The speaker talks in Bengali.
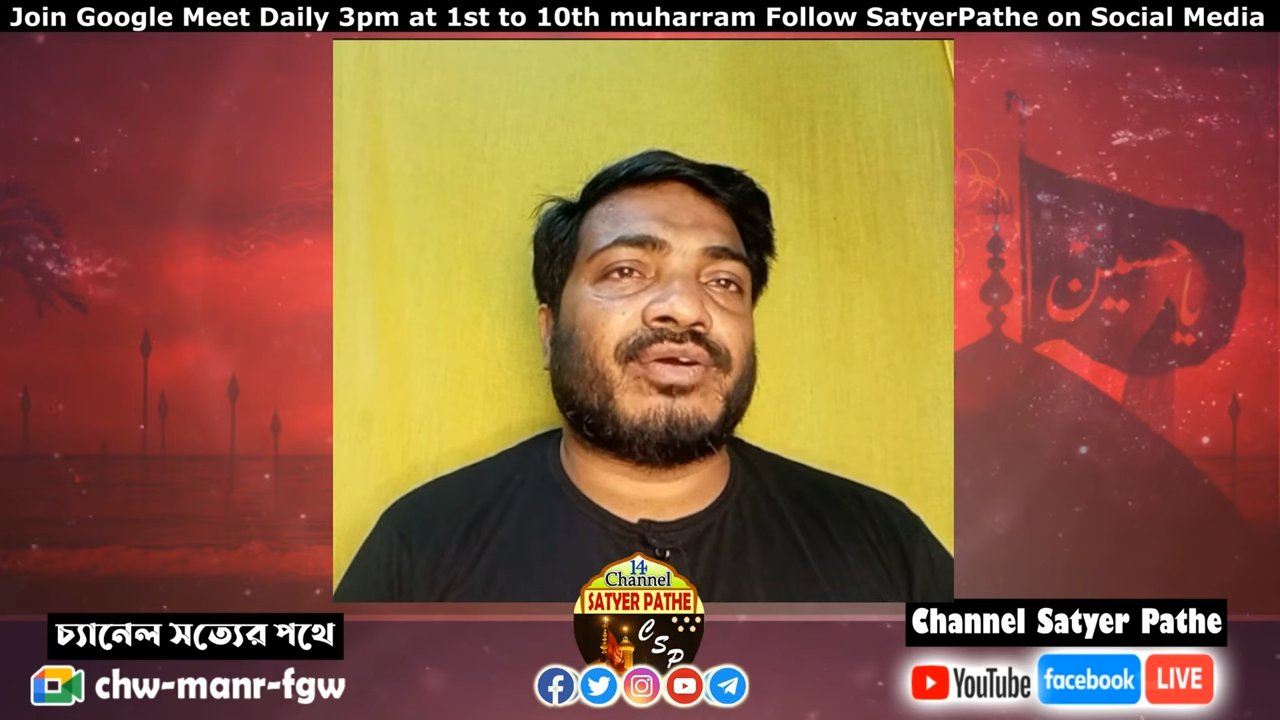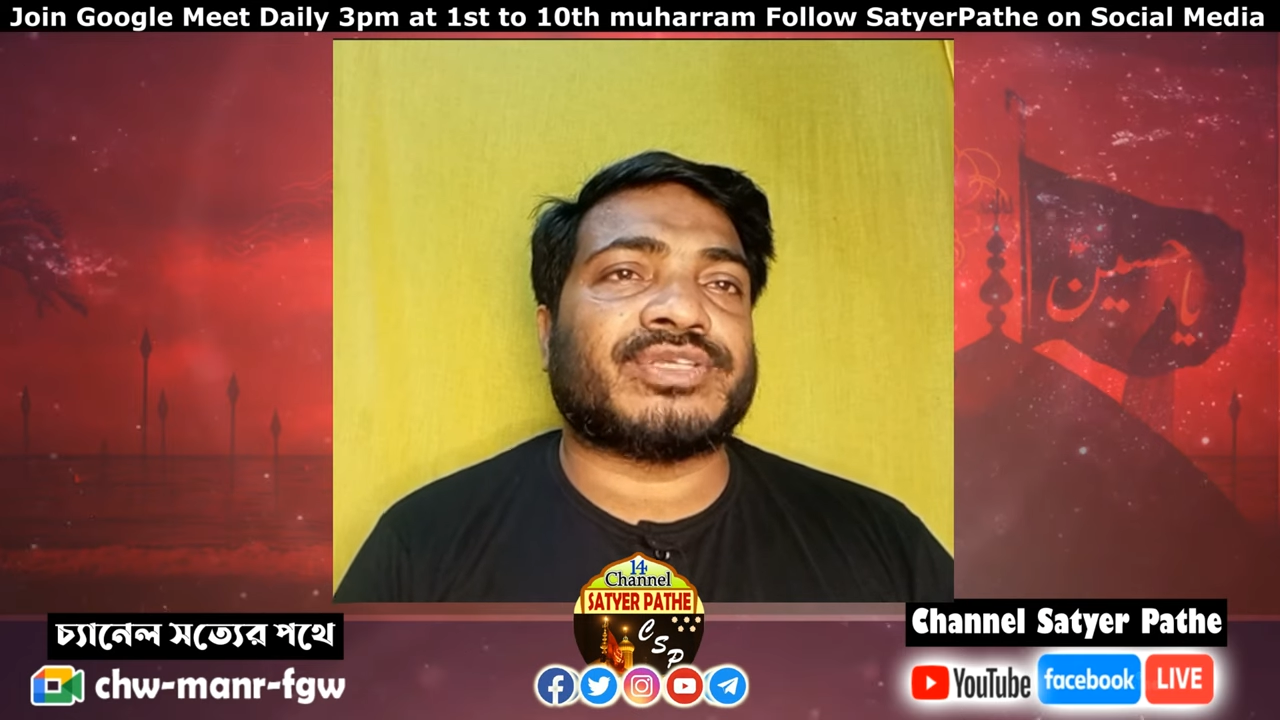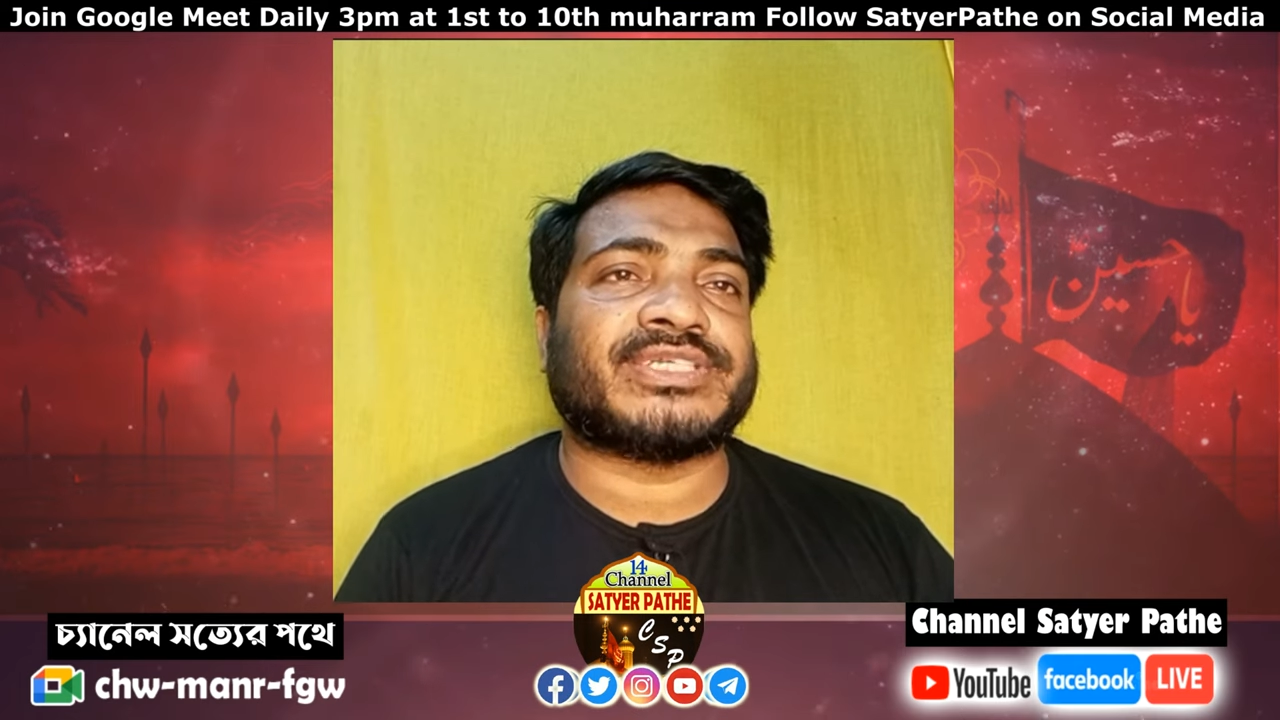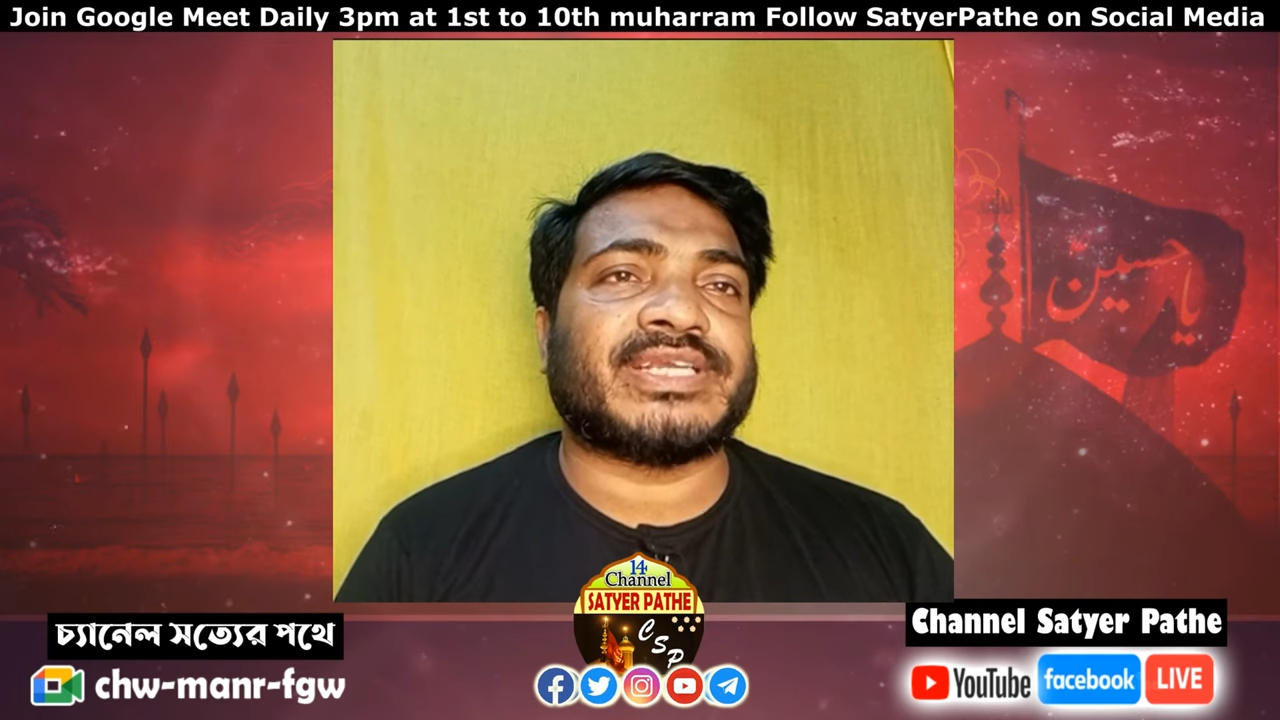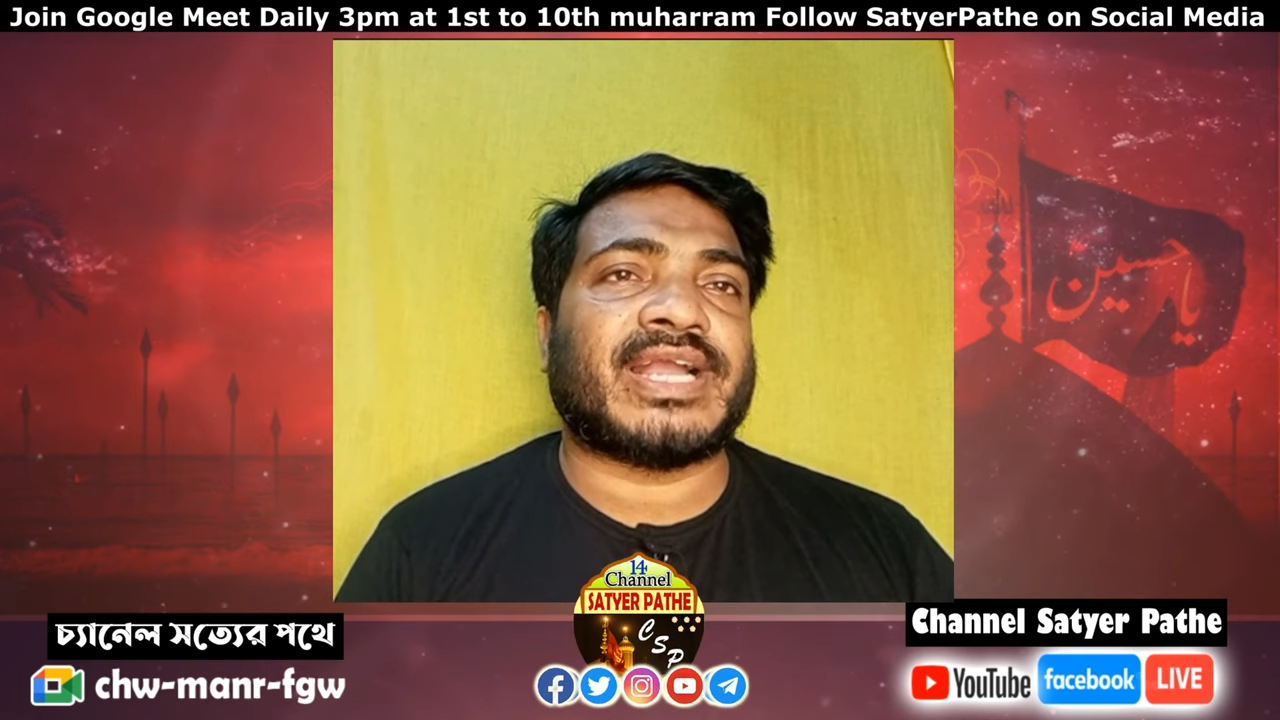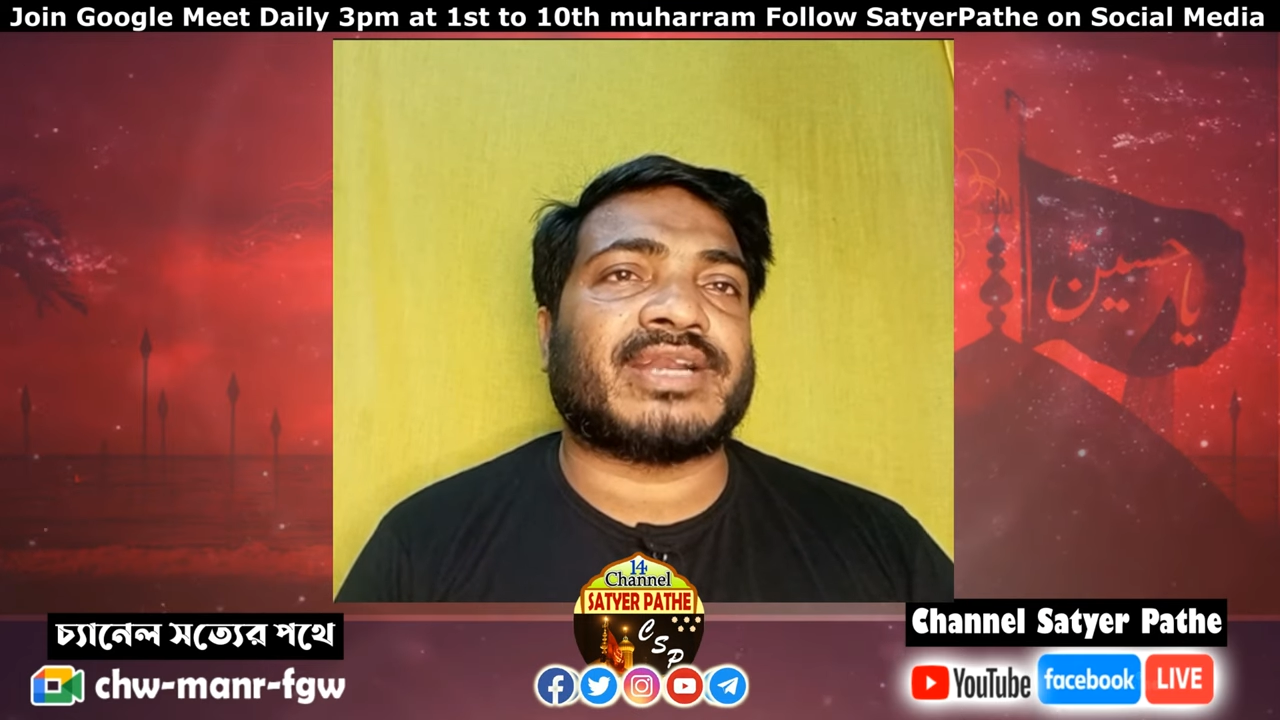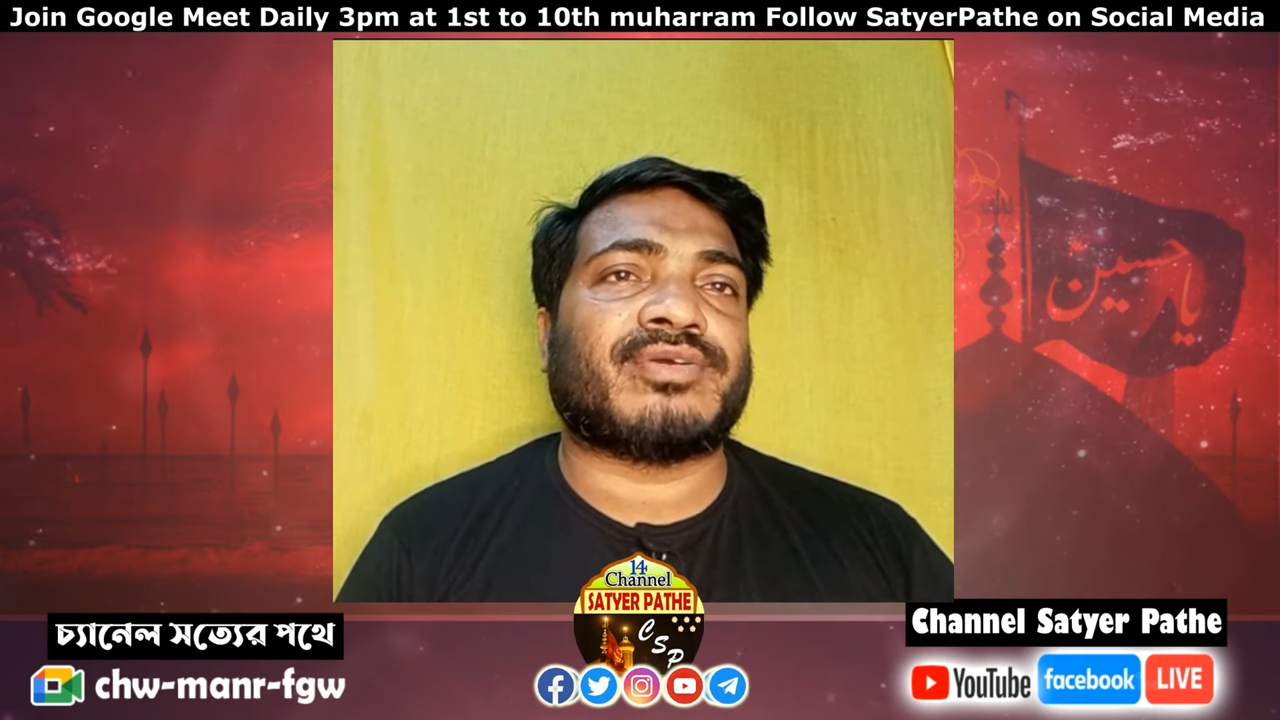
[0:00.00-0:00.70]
অস্বীকার